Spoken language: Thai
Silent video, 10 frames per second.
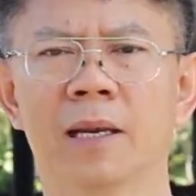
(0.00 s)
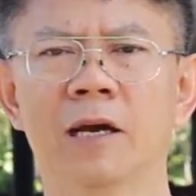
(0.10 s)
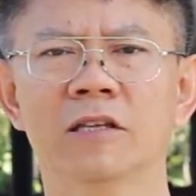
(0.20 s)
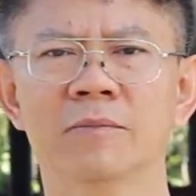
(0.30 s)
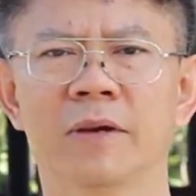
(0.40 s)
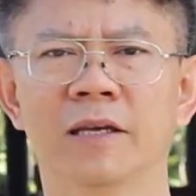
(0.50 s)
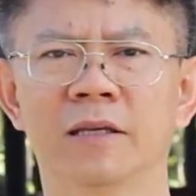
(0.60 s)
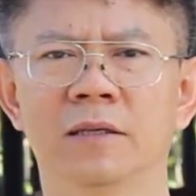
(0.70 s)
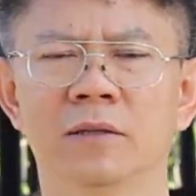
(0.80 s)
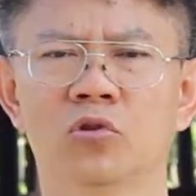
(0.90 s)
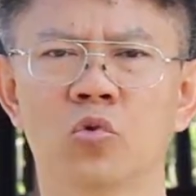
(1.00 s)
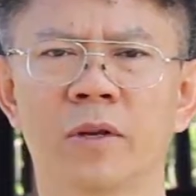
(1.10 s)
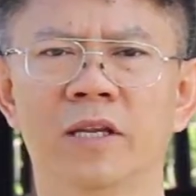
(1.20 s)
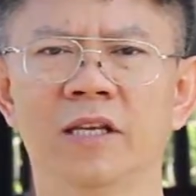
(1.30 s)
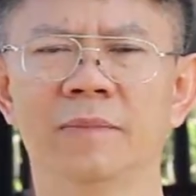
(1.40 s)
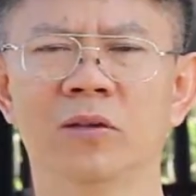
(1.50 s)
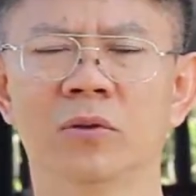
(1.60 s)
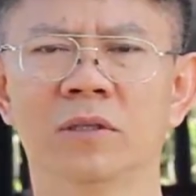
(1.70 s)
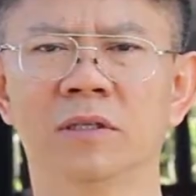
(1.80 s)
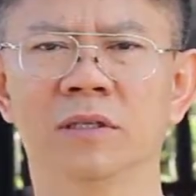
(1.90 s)
แล้วทำไมทุกวันนี้มนุ
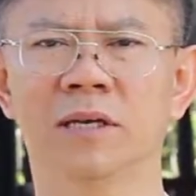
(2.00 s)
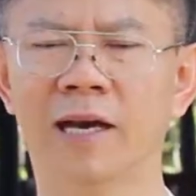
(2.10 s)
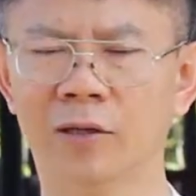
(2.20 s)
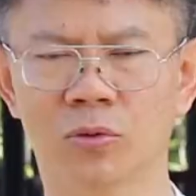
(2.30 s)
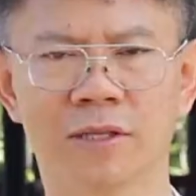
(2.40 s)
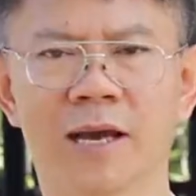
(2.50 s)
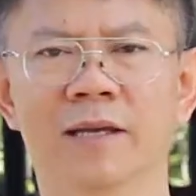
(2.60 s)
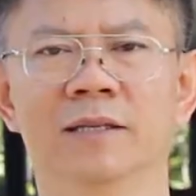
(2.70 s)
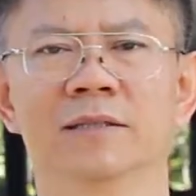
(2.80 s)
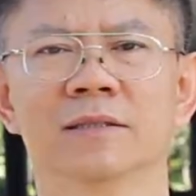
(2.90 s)
ษย์ถึงฆ่าตัวตาย